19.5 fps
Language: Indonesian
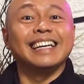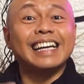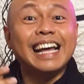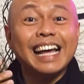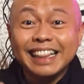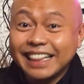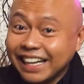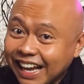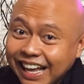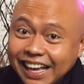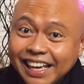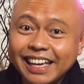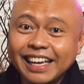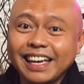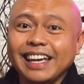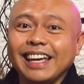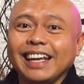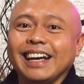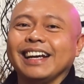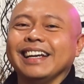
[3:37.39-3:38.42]
dan
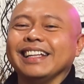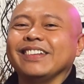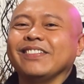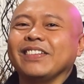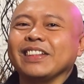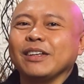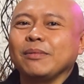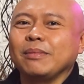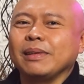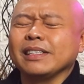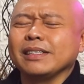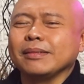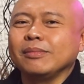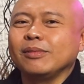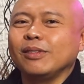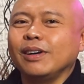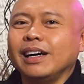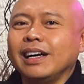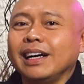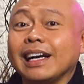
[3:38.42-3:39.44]
terakhir teman-teman
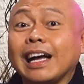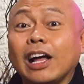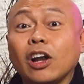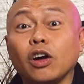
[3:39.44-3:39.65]
semua